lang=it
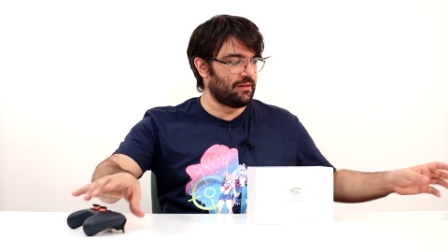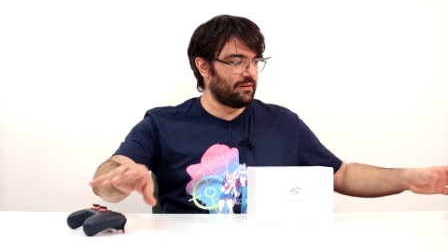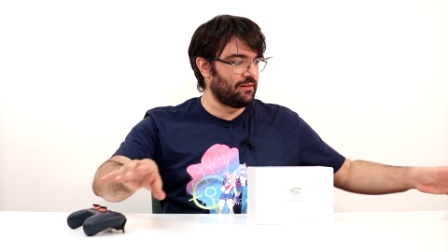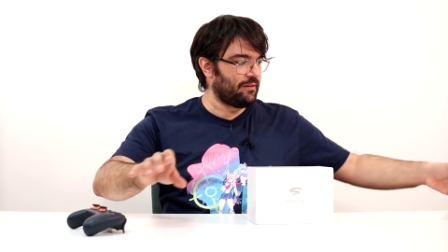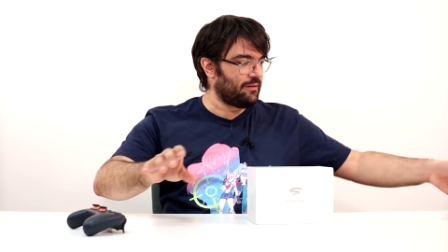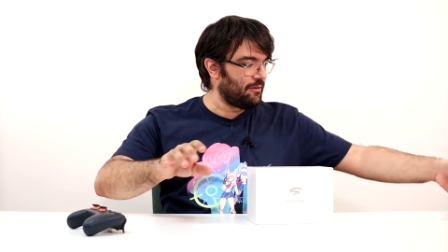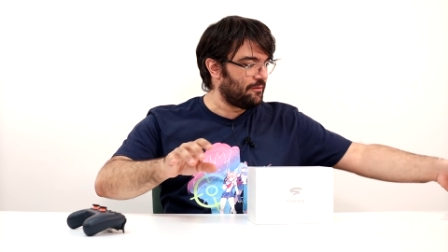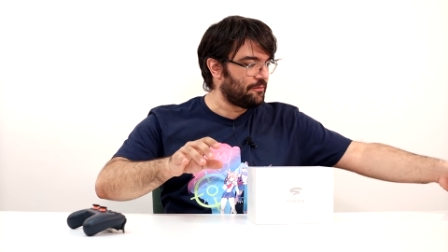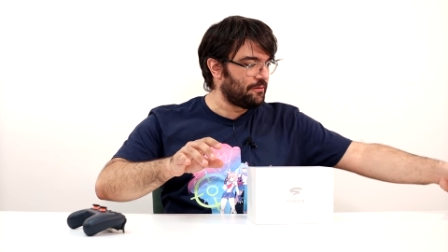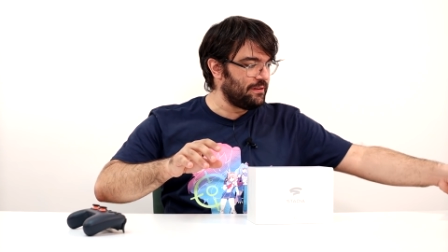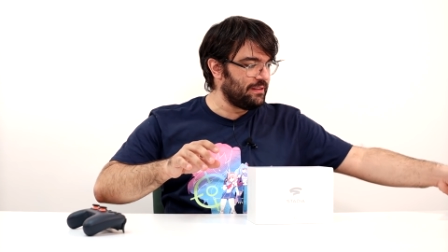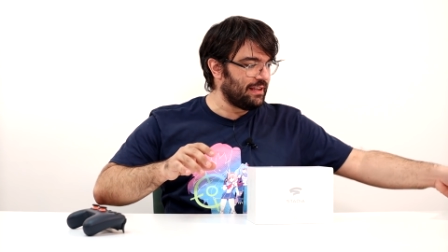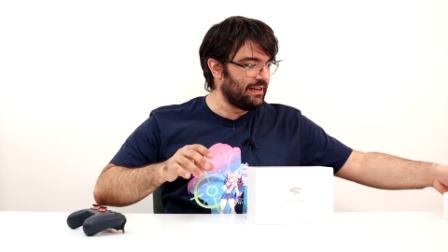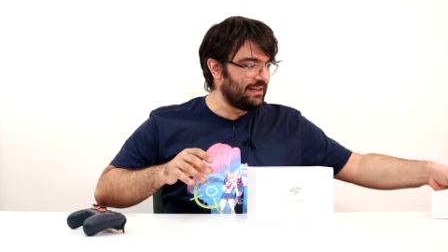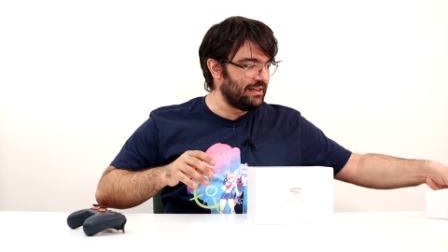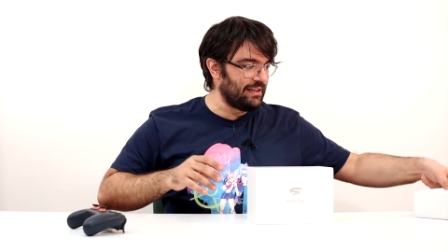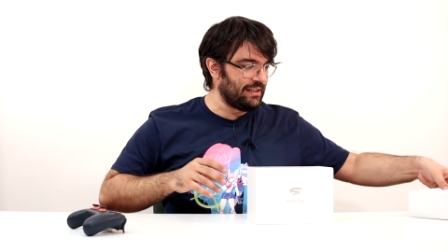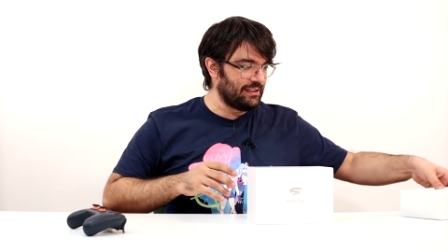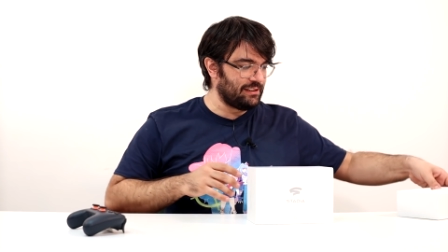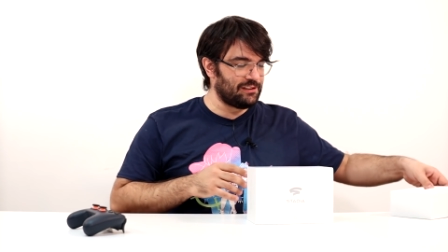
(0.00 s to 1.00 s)
eh, fin
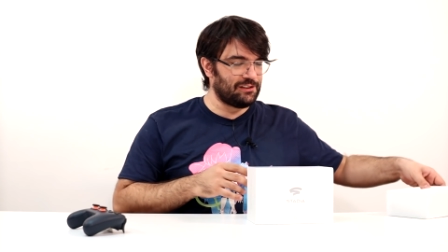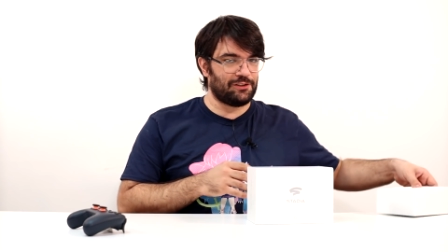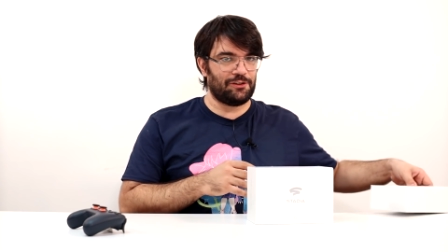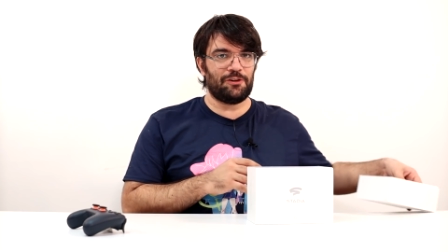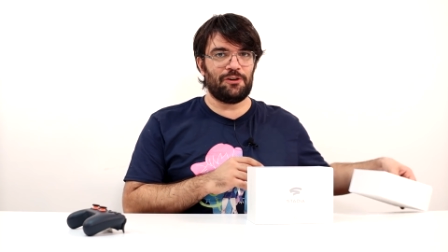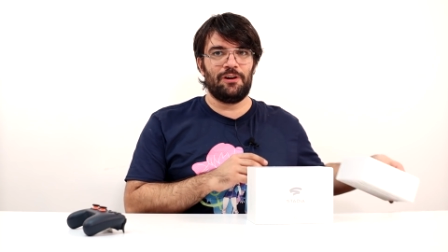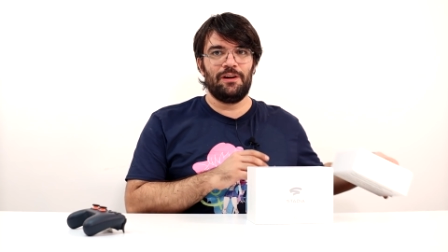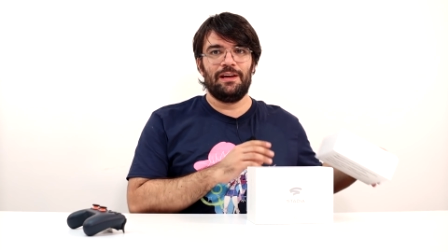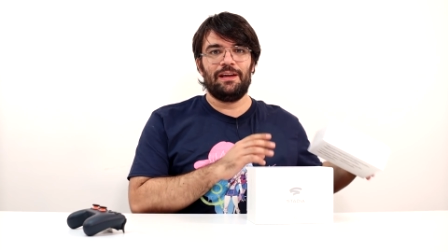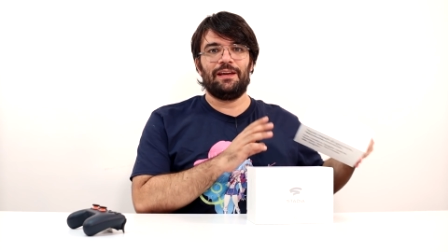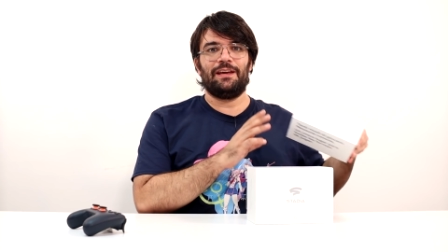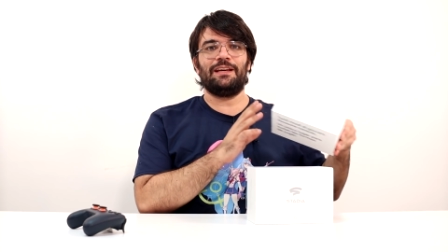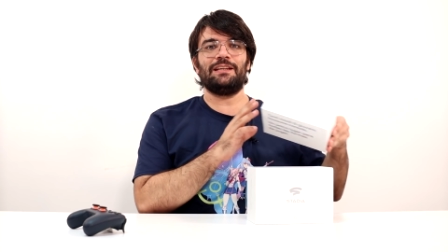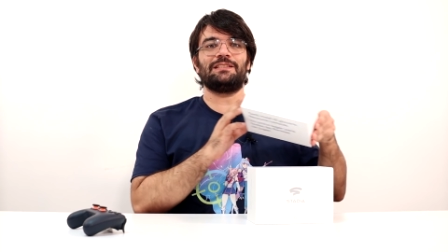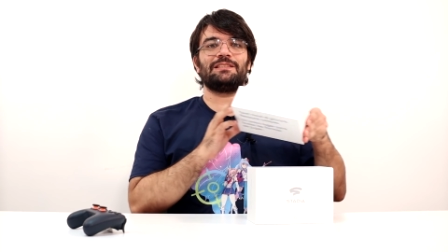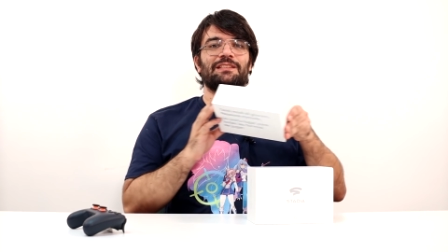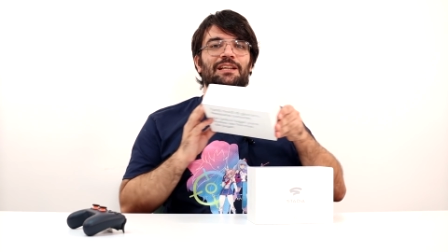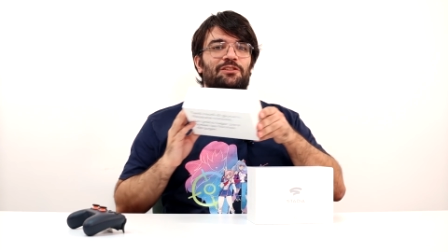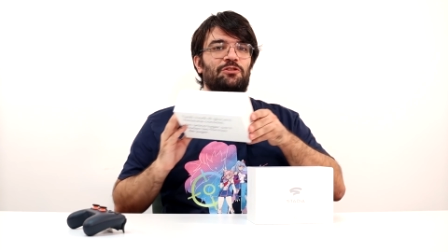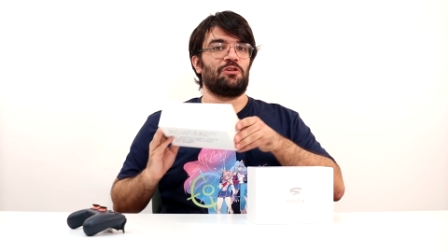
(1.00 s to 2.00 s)
dall'inizio è
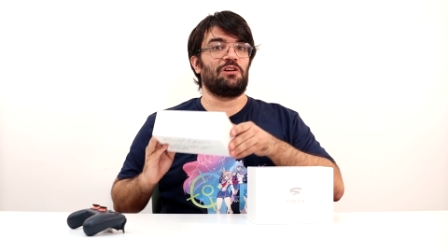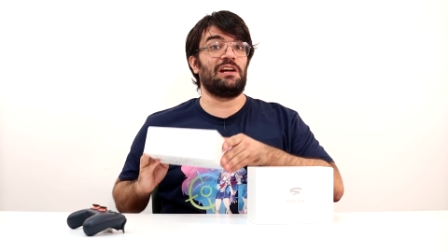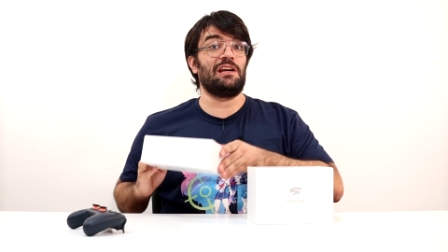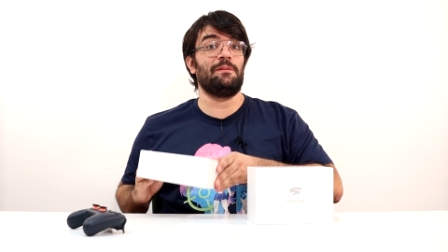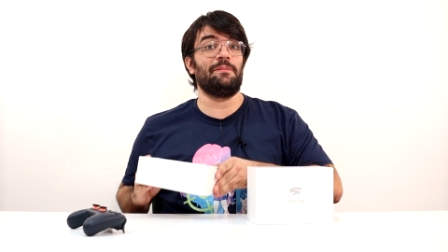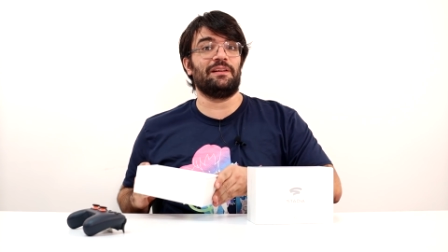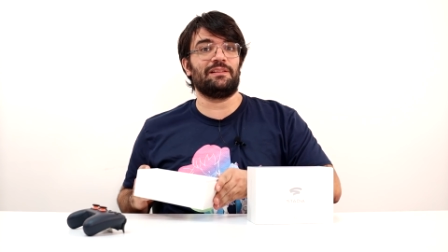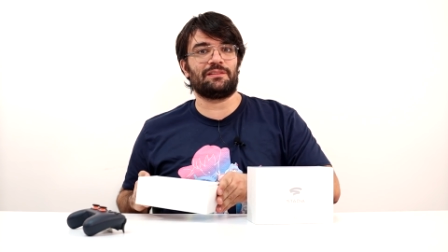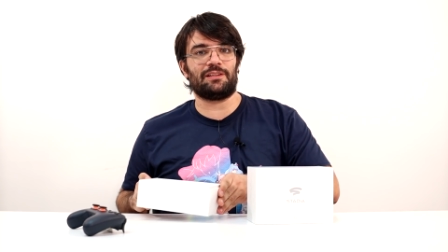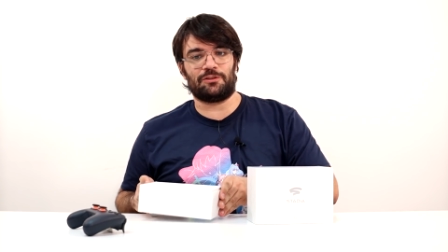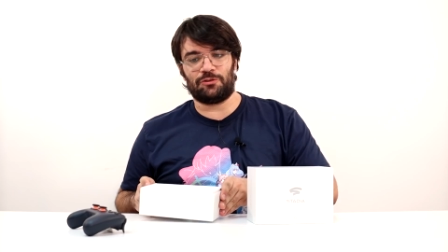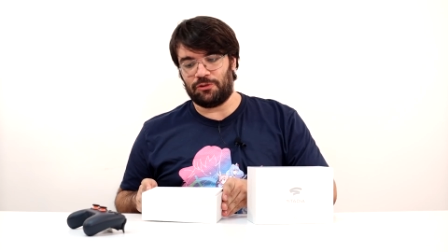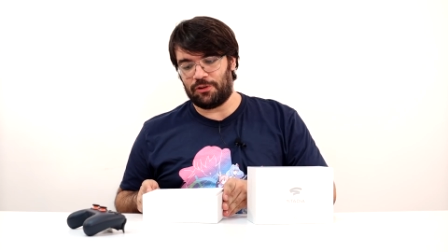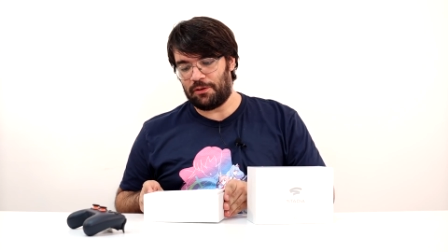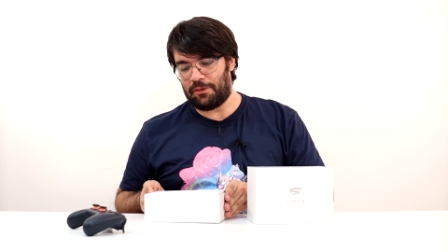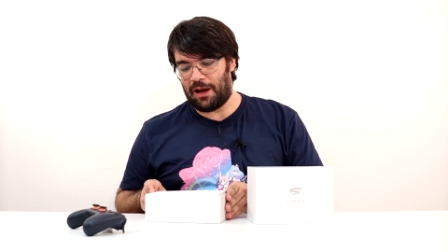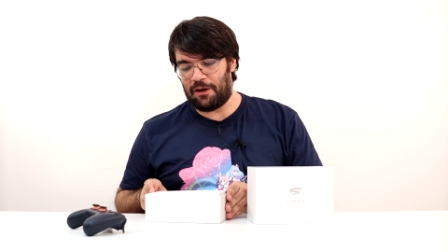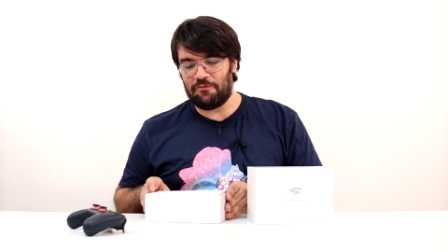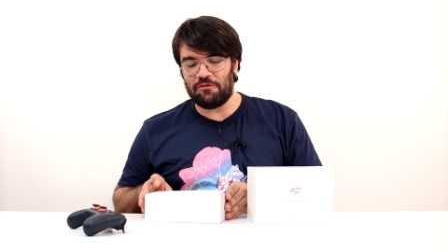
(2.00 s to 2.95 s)
stato l'alimentatore.